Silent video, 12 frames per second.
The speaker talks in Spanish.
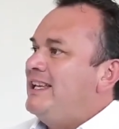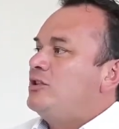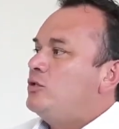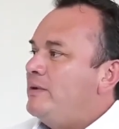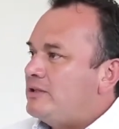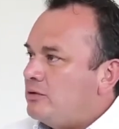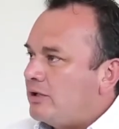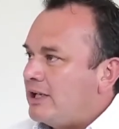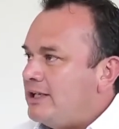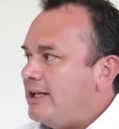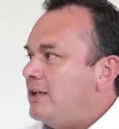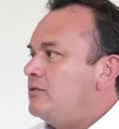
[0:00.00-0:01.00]
y a su vez son
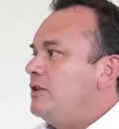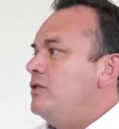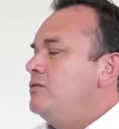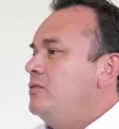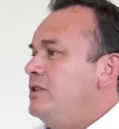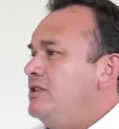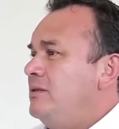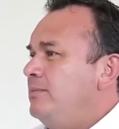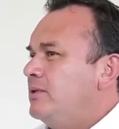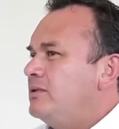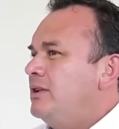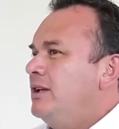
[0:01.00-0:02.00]
radicados a los
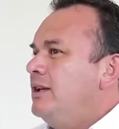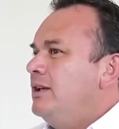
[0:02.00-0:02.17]
municipios.